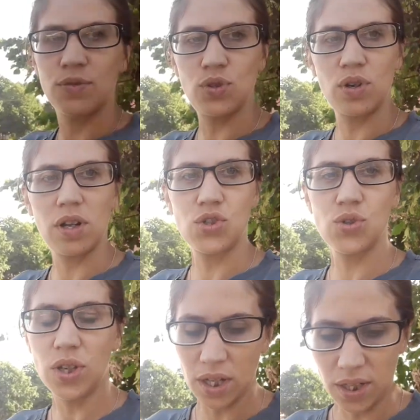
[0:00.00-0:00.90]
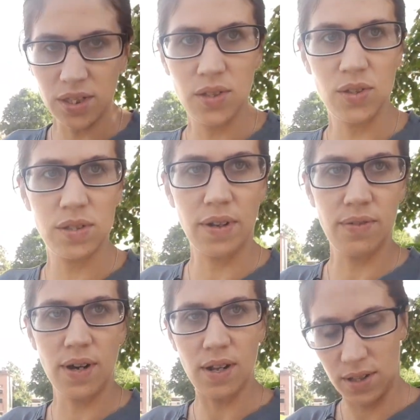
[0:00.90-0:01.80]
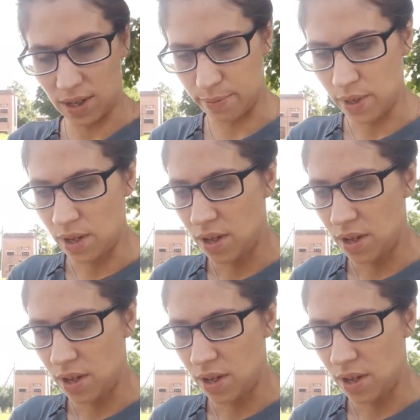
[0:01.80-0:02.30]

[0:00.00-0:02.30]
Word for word: все хорошо. Я надеюсь, Варвара там